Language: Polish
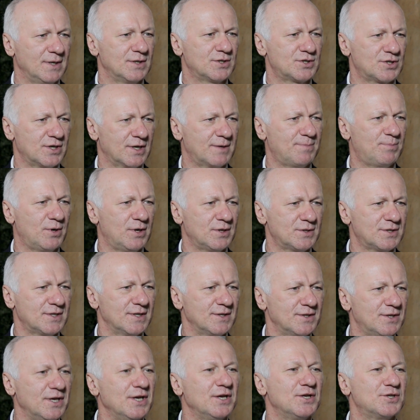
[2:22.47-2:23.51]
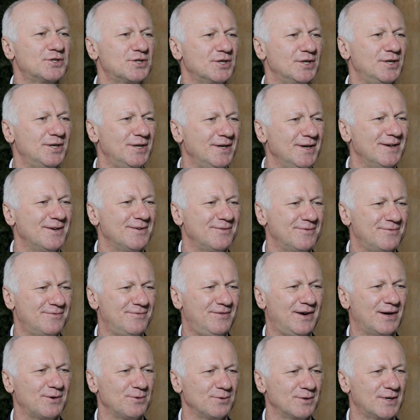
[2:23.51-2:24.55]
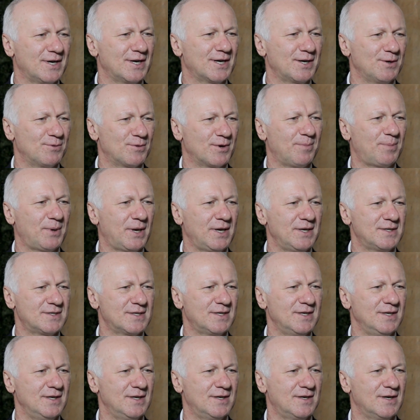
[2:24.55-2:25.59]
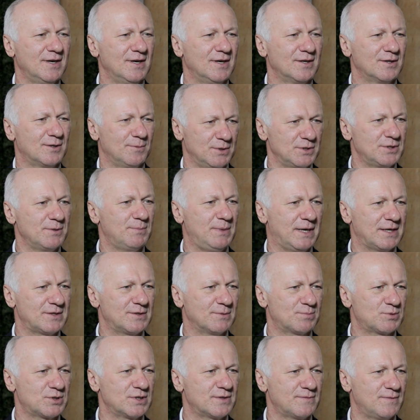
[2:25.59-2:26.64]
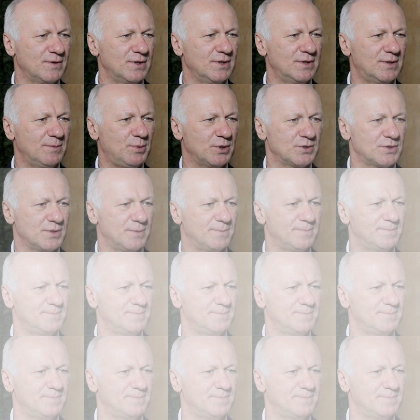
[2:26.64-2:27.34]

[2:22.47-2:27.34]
3%, czyli w warunkach europejskich to będzie bardzo przyzwoity poziom.